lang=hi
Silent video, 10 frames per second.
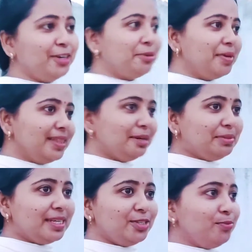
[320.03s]
और मैं तब
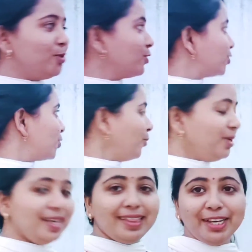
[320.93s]
से जो ब्लॉग स्टॉप
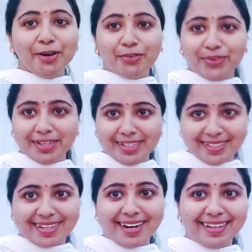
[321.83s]
की थी और फिर
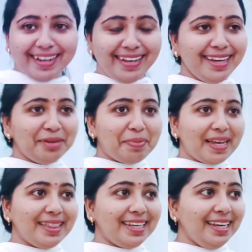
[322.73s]
स्टार्ट नहीं कर
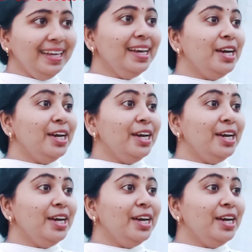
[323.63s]
पाई थी